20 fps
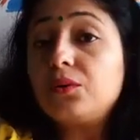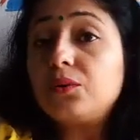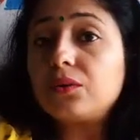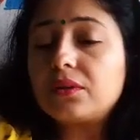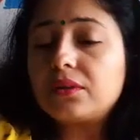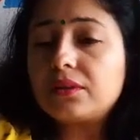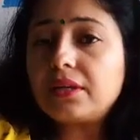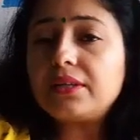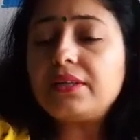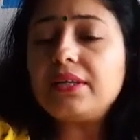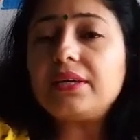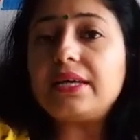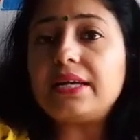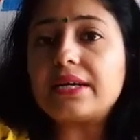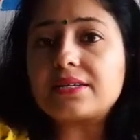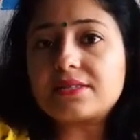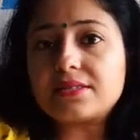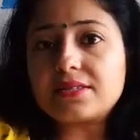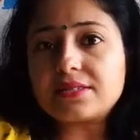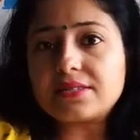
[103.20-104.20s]
অত্যাধিক
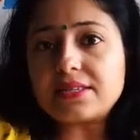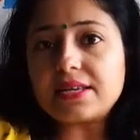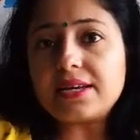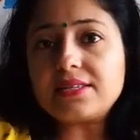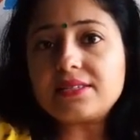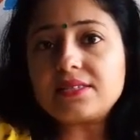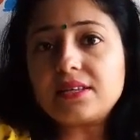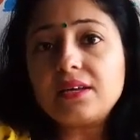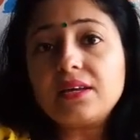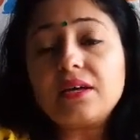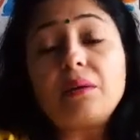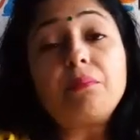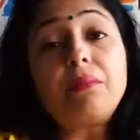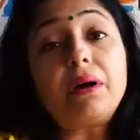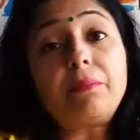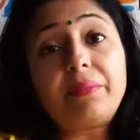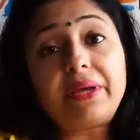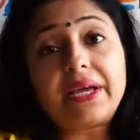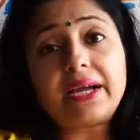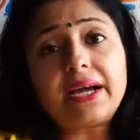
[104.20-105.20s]
এক্সারসাইজ বা
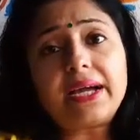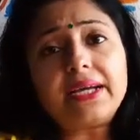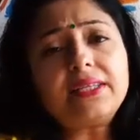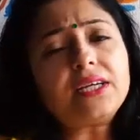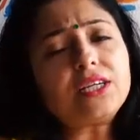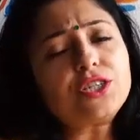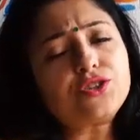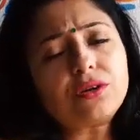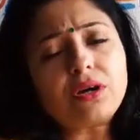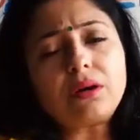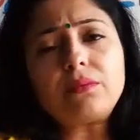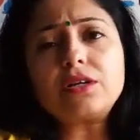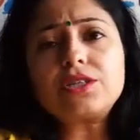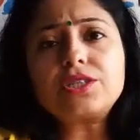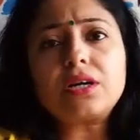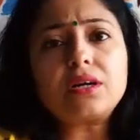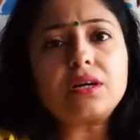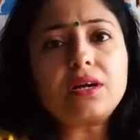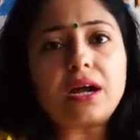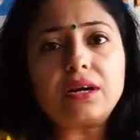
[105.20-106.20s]
বেকায়দায়
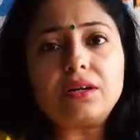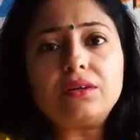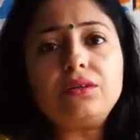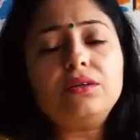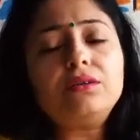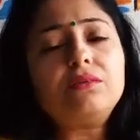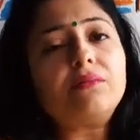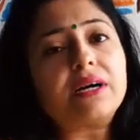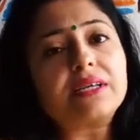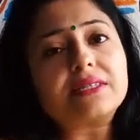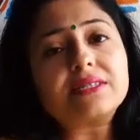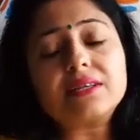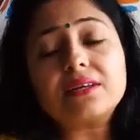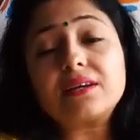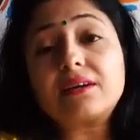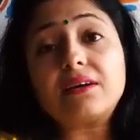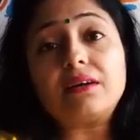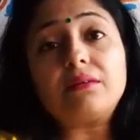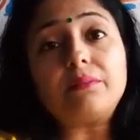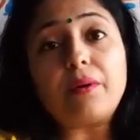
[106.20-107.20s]
সবসার কারণেও মাসেল
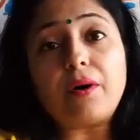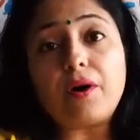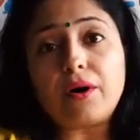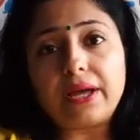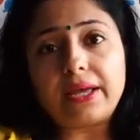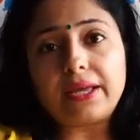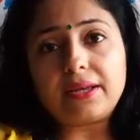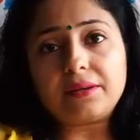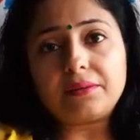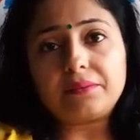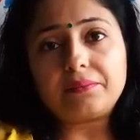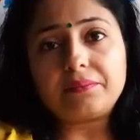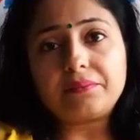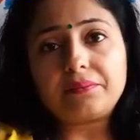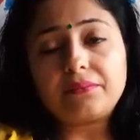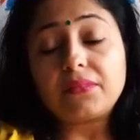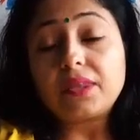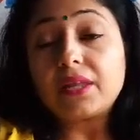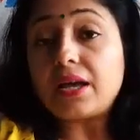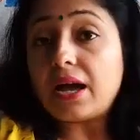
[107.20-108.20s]
ক্রাম্প হয়
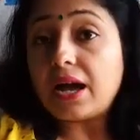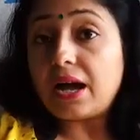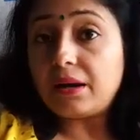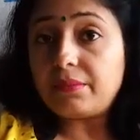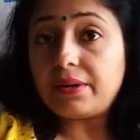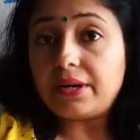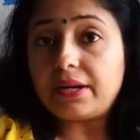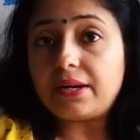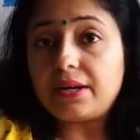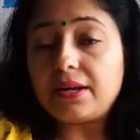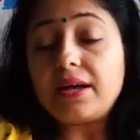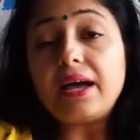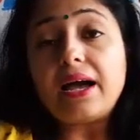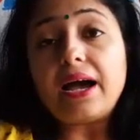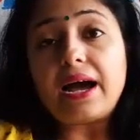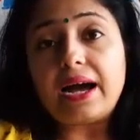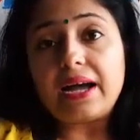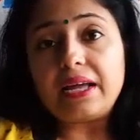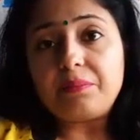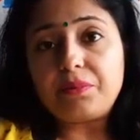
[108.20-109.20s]
আবার
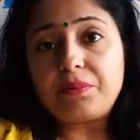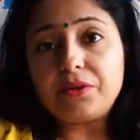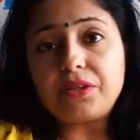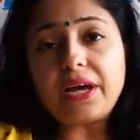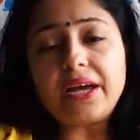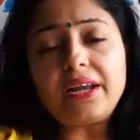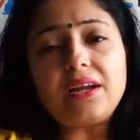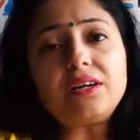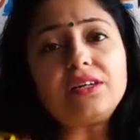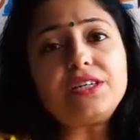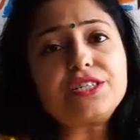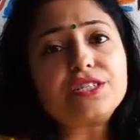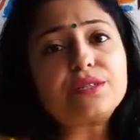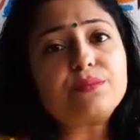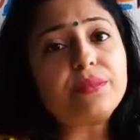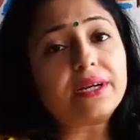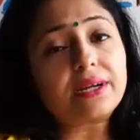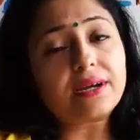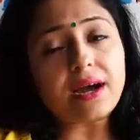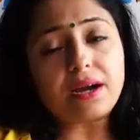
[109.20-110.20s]

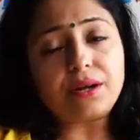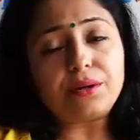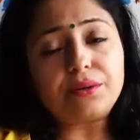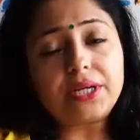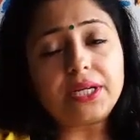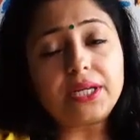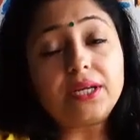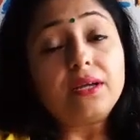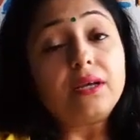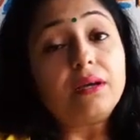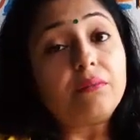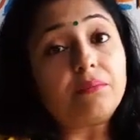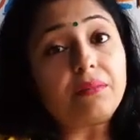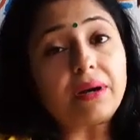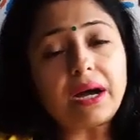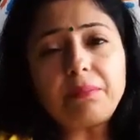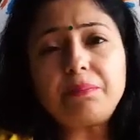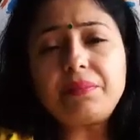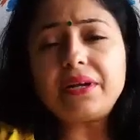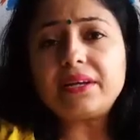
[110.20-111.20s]
হাইপোথাইরয়েডিজমের কারণে বা
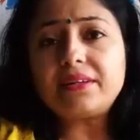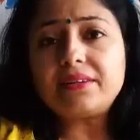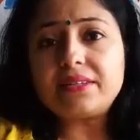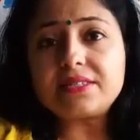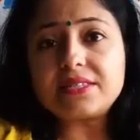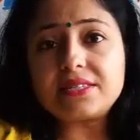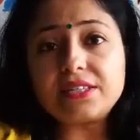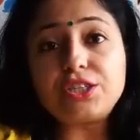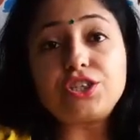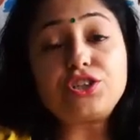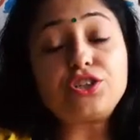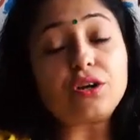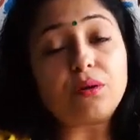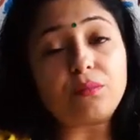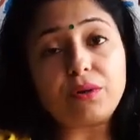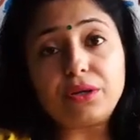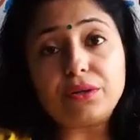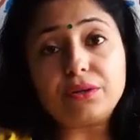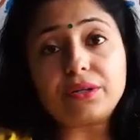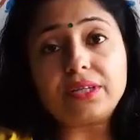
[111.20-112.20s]
প্রেগনেন্সির
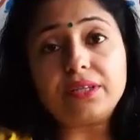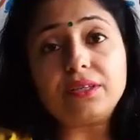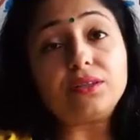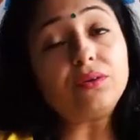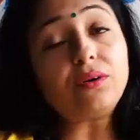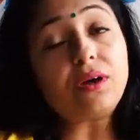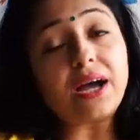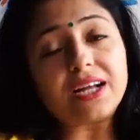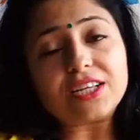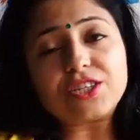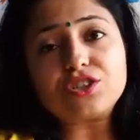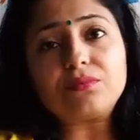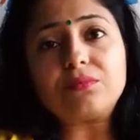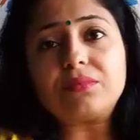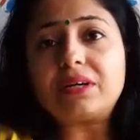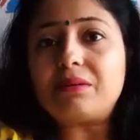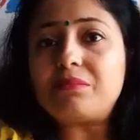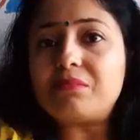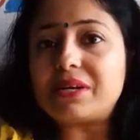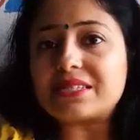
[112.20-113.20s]
সময়ও কিন্তু
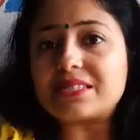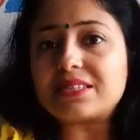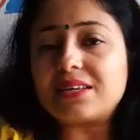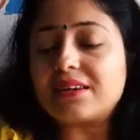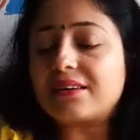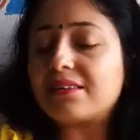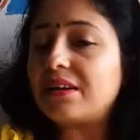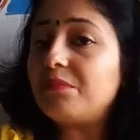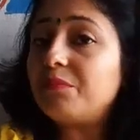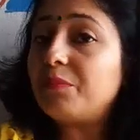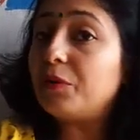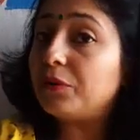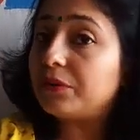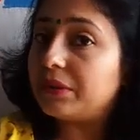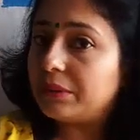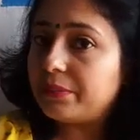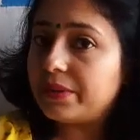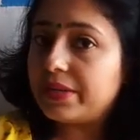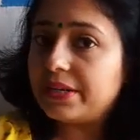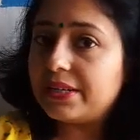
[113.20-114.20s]
আচমকা মাসল ক্রাম্প হতে
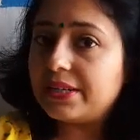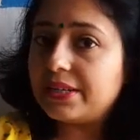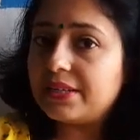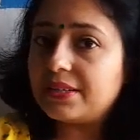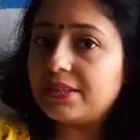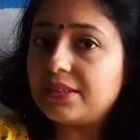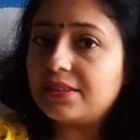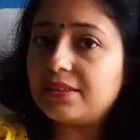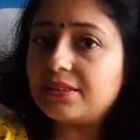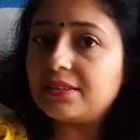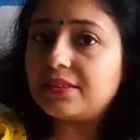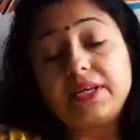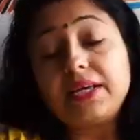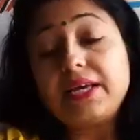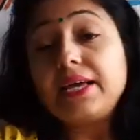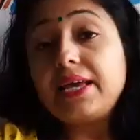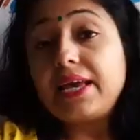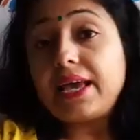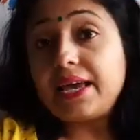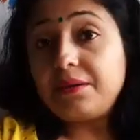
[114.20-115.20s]
পারে
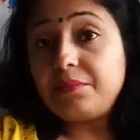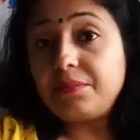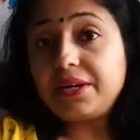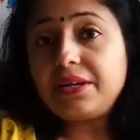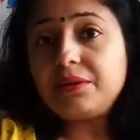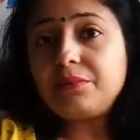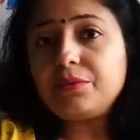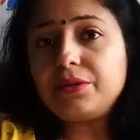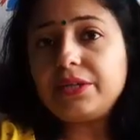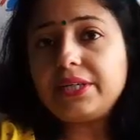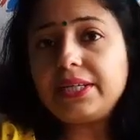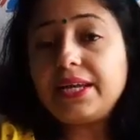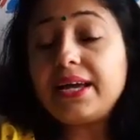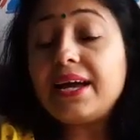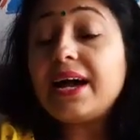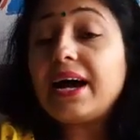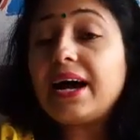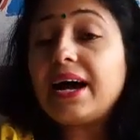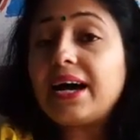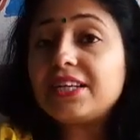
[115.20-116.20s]
এইবারে বলি
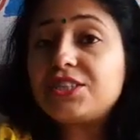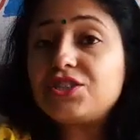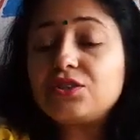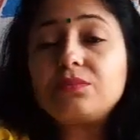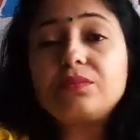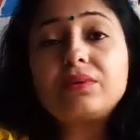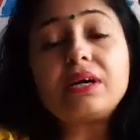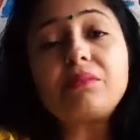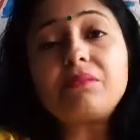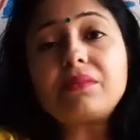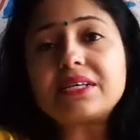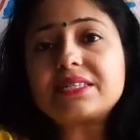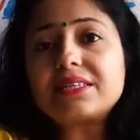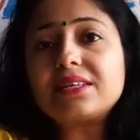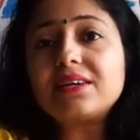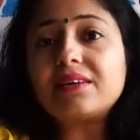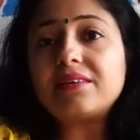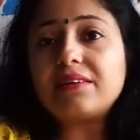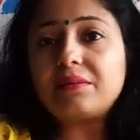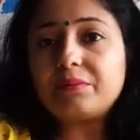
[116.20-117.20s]
আচমকা মাসল
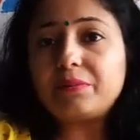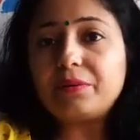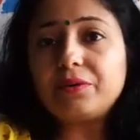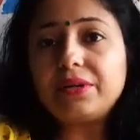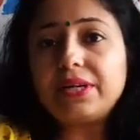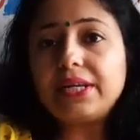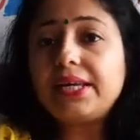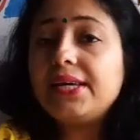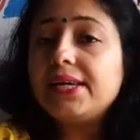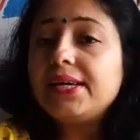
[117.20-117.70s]
ক্রাম্প হলে